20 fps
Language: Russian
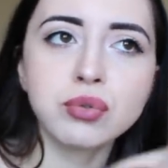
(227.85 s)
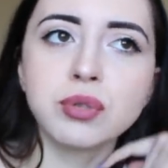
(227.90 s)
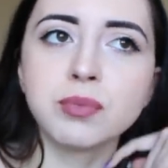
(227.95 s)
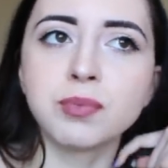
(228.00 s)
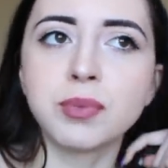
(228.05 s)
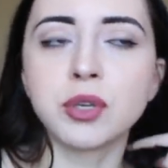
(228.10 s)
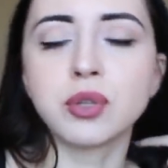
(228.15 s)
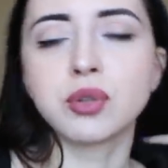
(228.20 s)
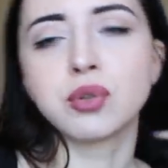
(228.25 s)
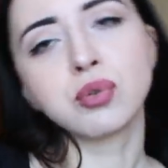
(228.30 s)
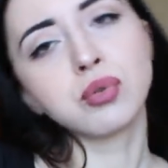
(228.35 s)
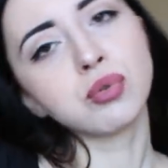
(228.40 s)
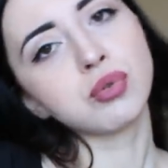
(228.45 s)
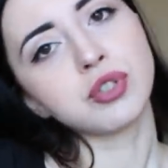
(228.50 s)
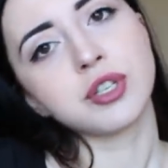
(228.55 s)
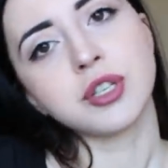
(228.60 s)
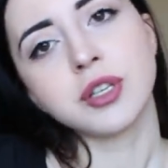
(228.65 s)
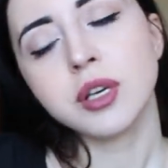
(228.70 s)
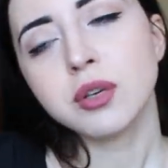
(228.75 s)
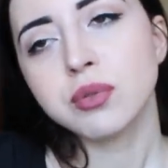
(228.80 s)
температуры
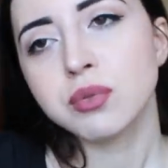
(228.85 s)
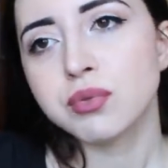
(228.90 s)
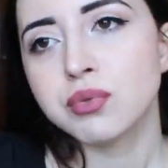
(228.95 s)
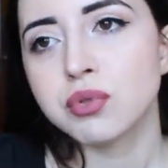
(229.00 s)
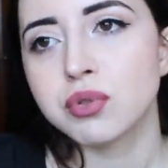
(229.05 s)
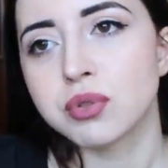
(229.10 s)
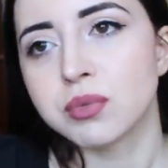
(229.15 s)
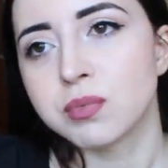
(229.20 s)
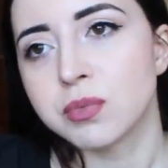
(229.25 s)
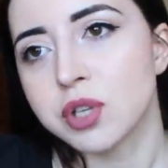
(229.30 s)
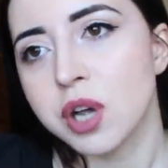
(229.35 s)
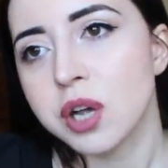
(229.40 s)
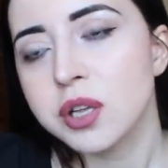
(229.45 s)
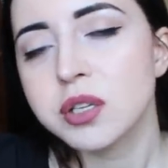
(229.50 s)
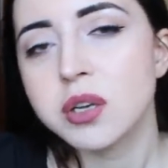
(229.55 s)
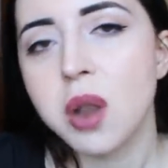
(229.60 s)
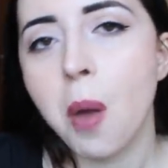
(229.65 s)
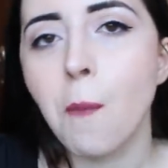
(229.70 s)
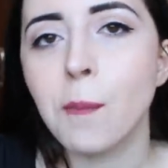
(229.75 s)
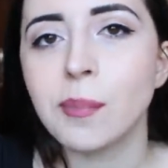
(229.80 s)
уже нету, все
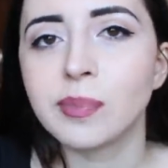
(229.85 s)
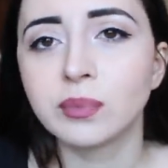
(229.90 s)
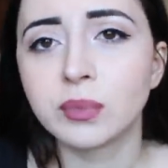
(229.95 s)
замечательно.